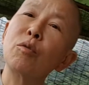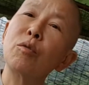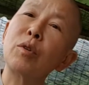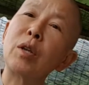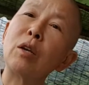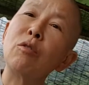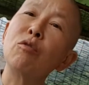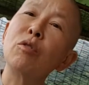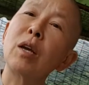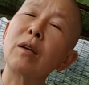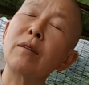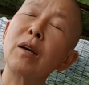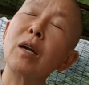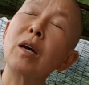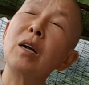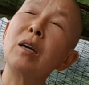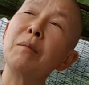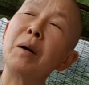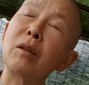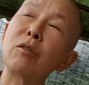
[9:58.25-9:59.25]
대중의
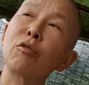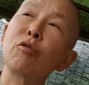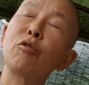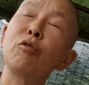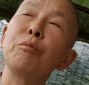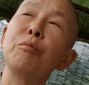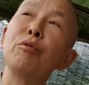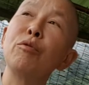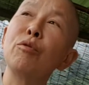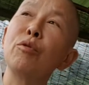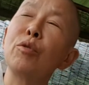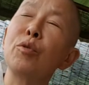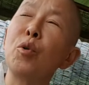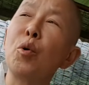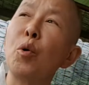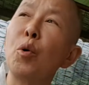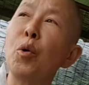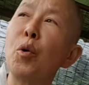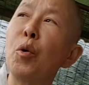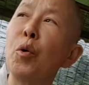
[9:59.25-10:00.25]
사랑을 받았던
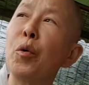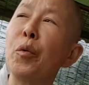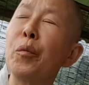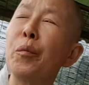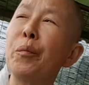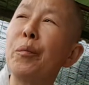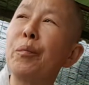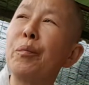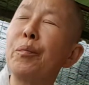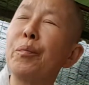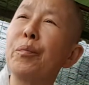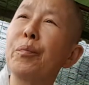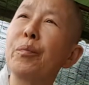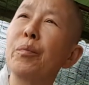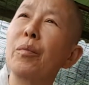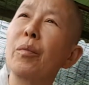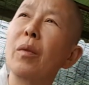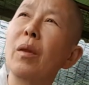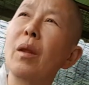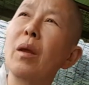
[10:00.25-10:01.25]
분들도
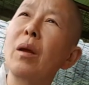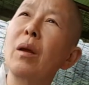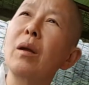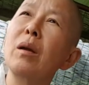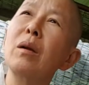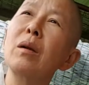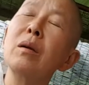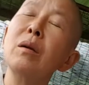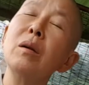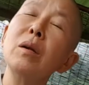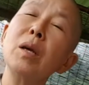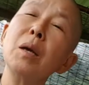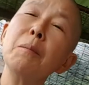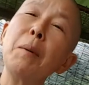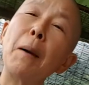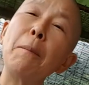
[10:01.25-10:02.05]
그렇게